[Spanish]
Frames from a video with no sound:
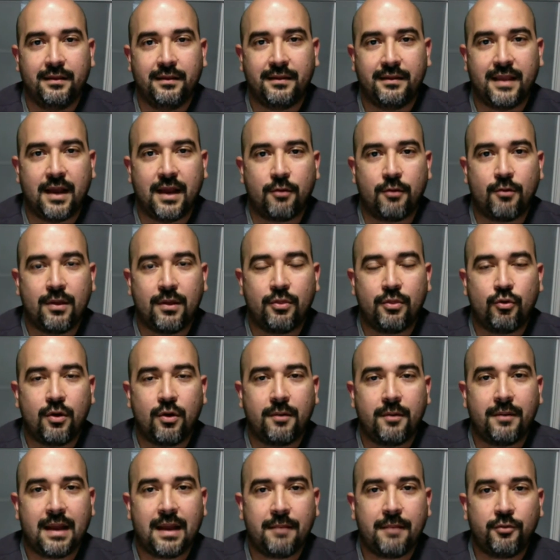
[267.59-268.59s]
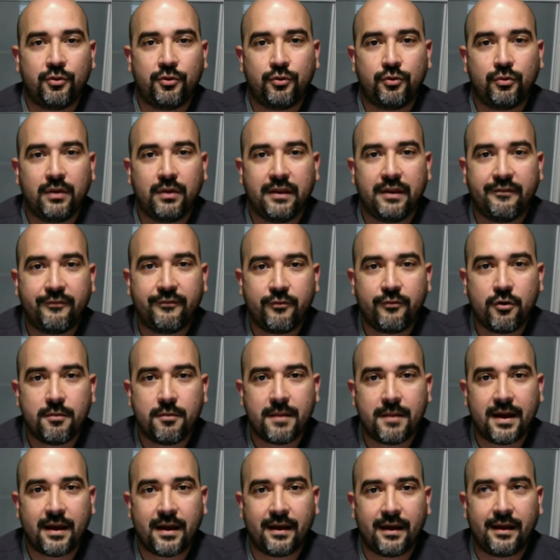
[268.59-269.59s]
Ya cuando hablamos de un
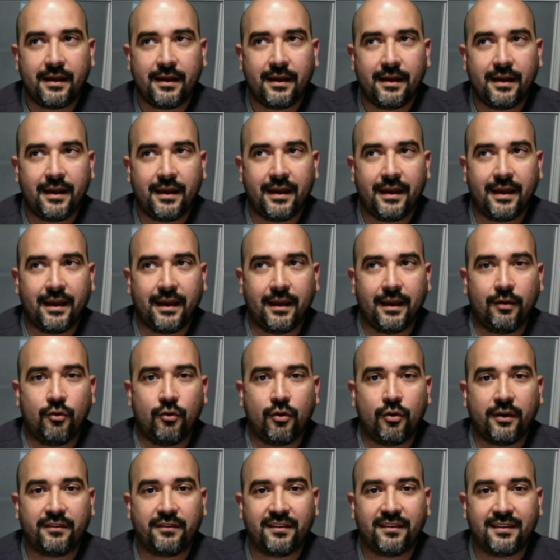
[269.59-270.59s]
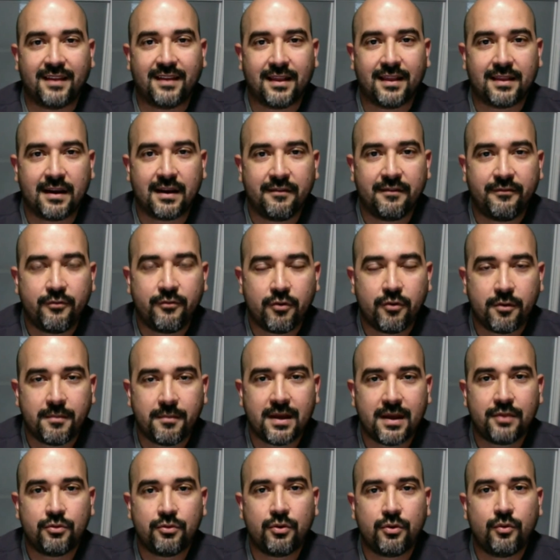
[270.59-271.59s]
linfoma, eh, lo que se está
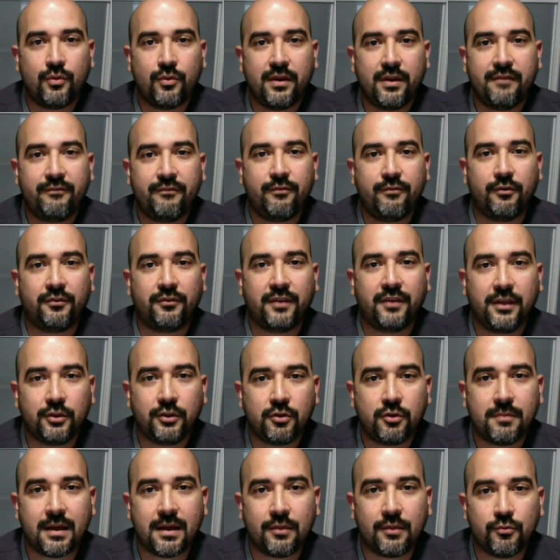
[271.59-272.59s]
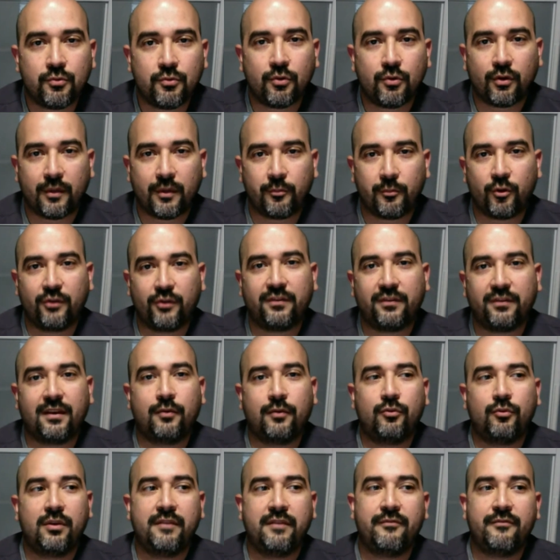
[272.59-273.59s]
transformando es un linfocito maduro, que puede
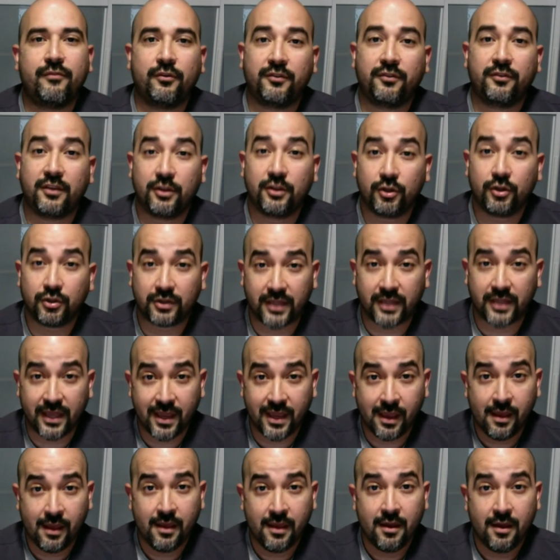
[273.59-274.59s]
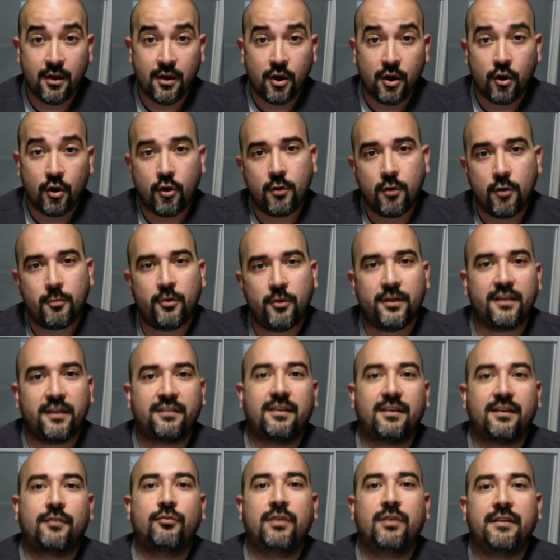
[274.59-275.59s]
ser un linfocito T o puede
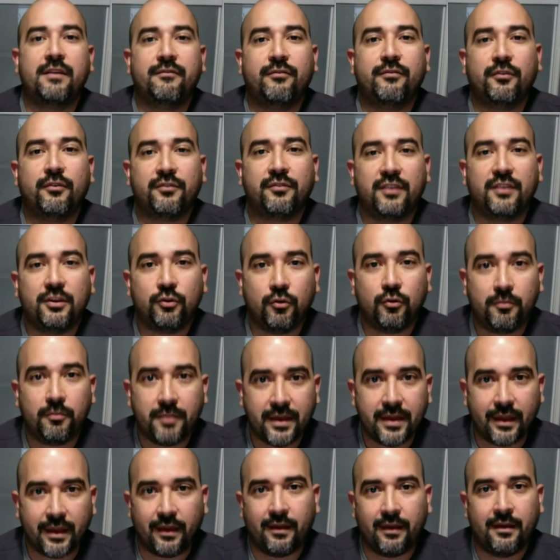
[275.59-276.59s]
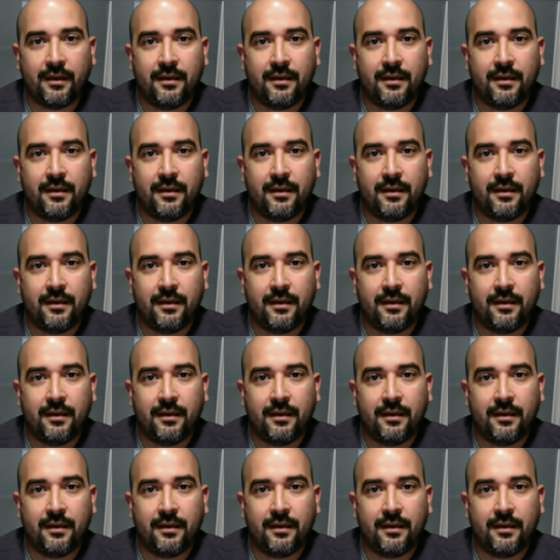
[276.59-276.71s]
ser un linfocito B.